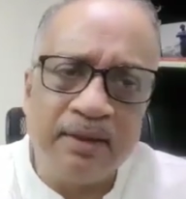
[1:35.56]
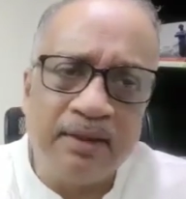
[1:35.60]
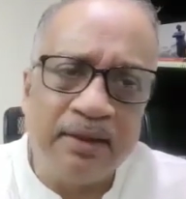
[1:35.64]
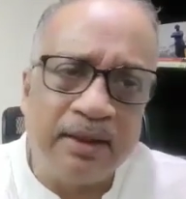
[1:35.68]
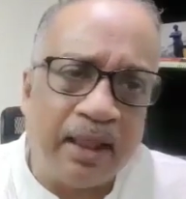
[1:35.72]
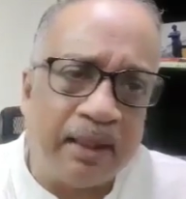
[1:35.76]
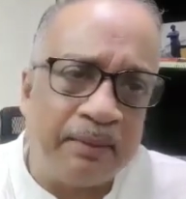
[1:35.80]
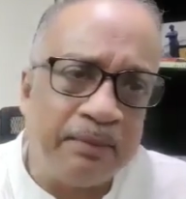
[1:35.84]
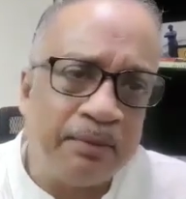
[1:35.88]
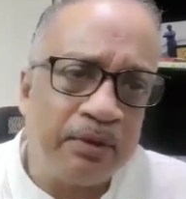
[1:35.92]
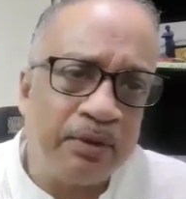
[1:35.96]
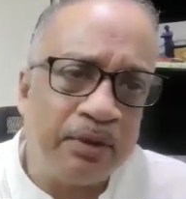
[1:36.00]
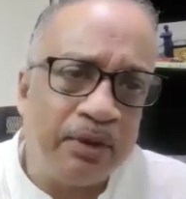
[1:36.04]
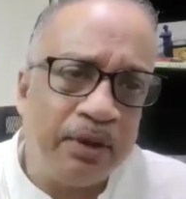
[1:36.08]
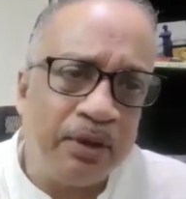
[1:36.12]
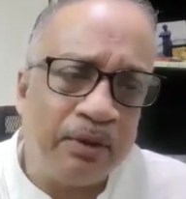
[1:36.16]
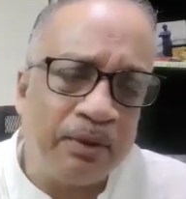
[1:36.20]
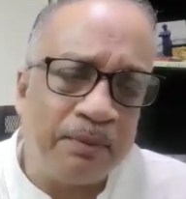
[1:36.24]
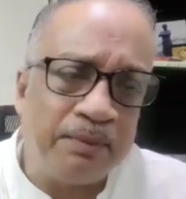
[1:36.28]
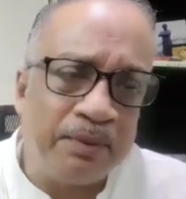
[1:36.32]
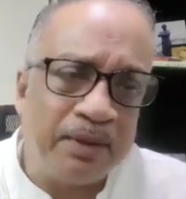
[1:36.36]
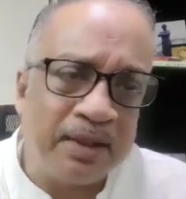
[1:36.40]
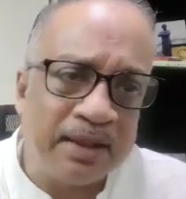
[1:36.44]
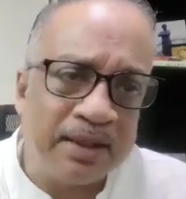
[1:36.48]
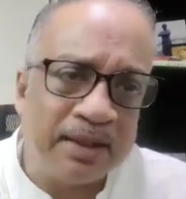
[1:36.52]
যাবতীয়
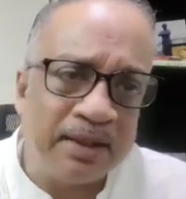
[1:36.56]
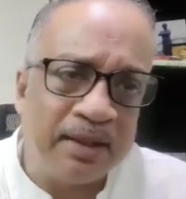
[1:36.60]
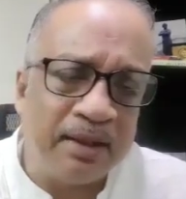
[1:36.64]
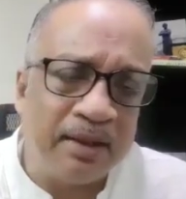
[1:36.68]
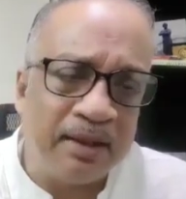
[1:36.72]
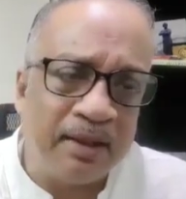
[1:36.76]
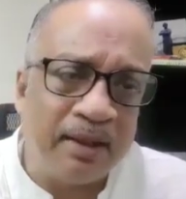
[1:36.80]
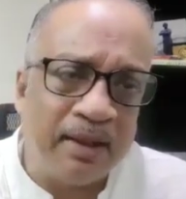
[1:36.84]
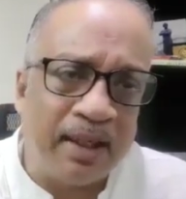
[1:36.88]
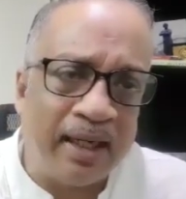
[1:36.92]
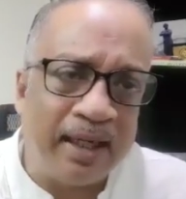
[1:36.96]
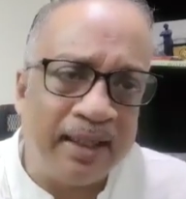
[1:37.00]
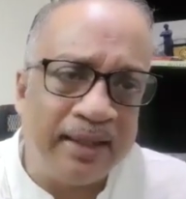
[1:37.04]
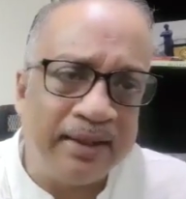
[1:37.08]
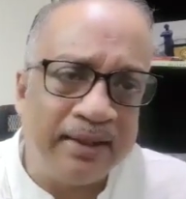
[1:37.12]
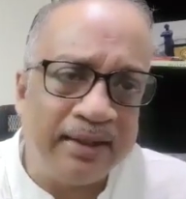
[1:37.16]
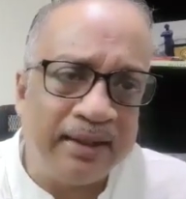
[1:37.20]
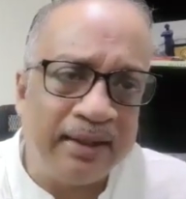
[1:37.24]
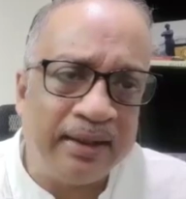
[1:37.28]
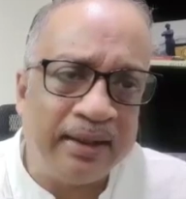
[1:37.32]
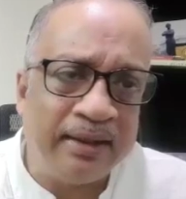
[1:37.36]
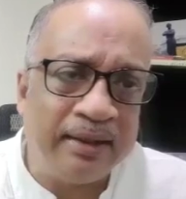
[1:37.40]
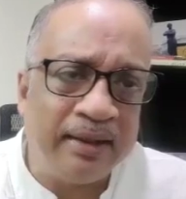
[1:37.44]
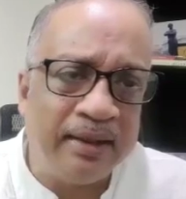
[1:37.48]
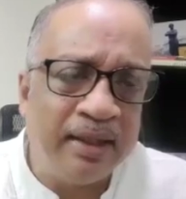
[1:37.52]
পার্সোনাল
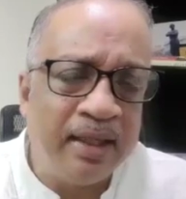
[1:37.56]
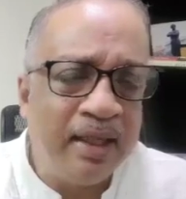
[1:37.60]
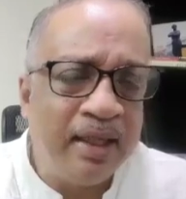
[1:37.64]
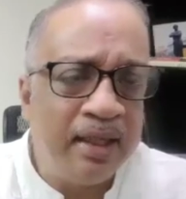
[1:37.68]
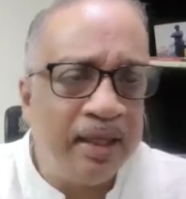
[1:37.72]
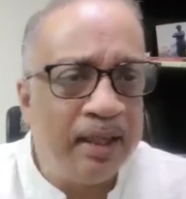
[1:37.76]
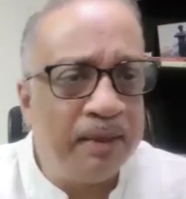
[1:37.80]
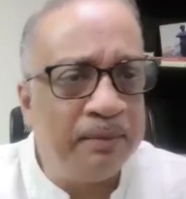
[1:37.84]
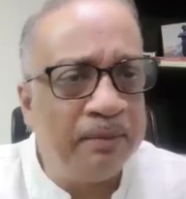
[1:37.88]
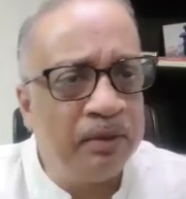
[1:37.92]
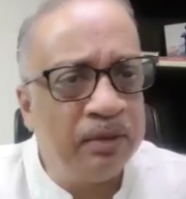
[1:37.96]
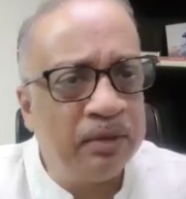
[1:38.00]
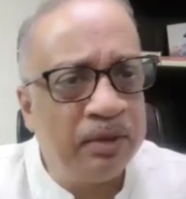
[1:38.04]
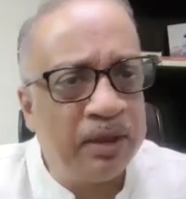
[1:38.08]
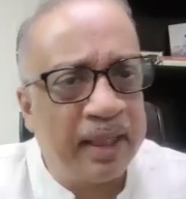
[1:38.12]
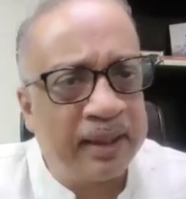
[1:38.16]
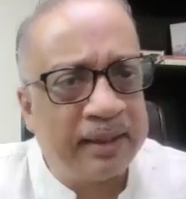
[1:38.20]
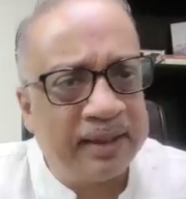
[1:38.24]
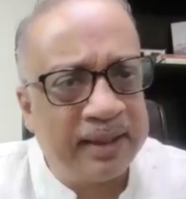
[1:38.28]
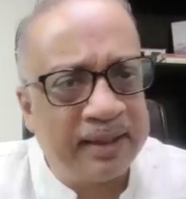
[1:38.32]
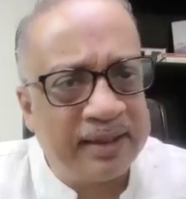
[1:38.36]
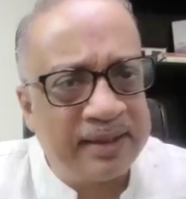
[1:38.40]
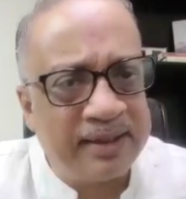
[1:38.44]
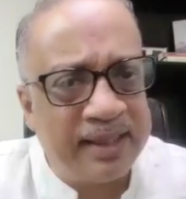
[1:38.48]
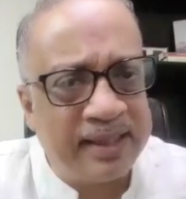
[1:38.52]
হাইজিন এবং
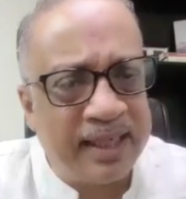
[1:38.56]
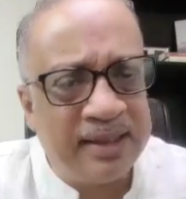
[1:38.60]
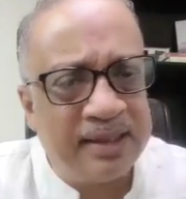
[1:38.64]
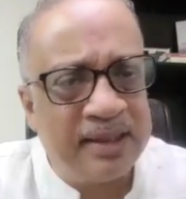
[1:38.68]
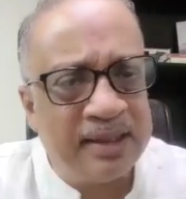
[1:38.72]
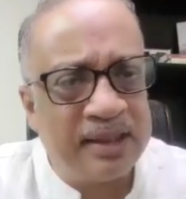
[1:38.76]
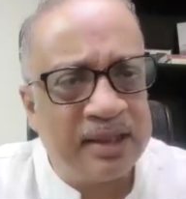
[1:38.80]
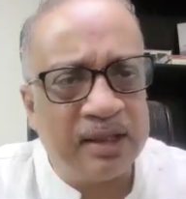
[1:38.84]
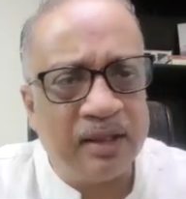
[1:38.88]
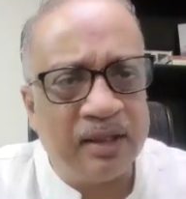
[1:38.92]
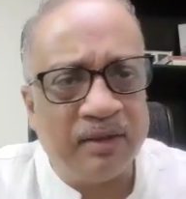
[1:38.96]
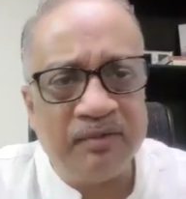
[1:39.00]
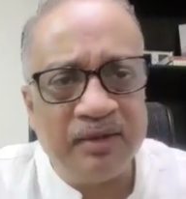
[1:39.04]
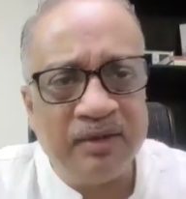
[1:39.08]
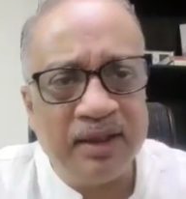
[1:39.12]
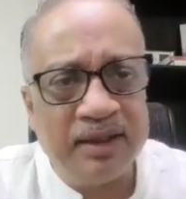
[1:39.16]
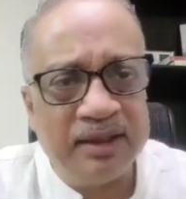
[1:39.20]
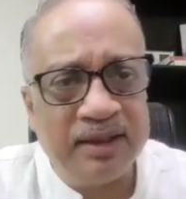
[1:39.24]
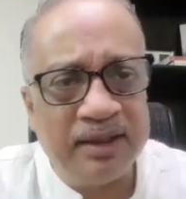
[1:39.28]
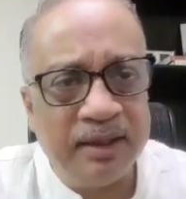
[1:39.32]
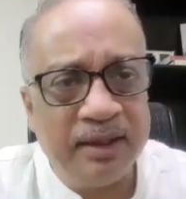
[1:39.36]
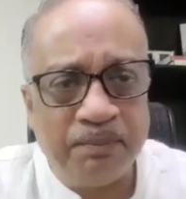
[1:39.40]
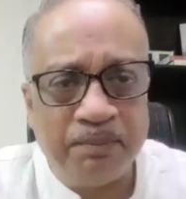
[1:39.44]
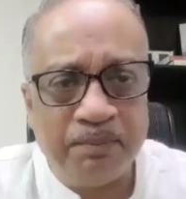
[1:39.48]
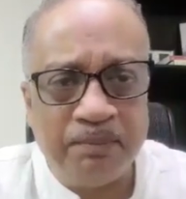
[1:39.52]
একটা সেন্স অফ
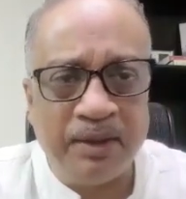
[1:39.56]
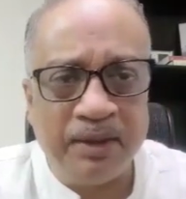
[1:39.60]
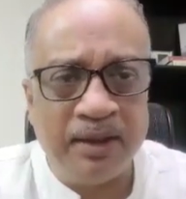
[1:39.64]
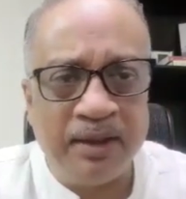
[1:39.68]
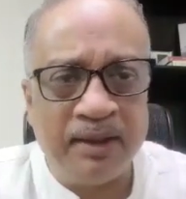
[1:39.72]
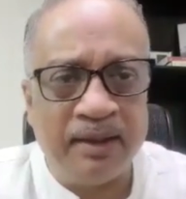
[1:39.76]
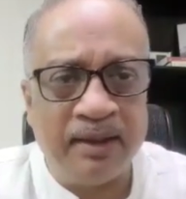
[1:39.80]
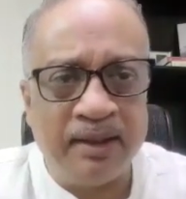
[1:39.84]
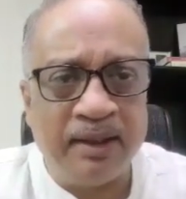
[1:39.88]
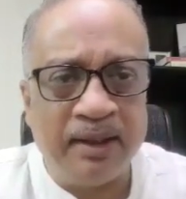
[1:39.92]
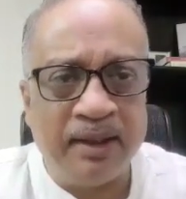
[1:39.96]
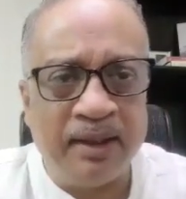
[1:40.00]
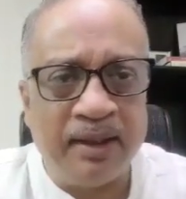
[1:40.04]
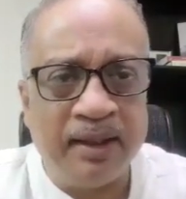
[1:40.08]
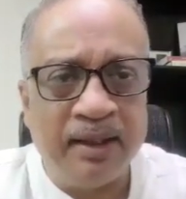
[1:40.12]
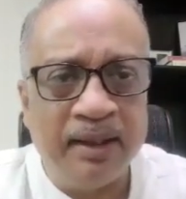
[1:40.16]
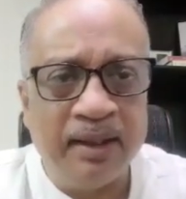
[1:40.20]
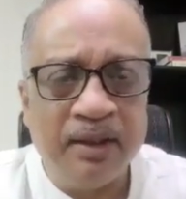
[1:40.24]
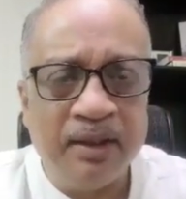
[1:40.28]
ডিসিপ্লিন নিয়ে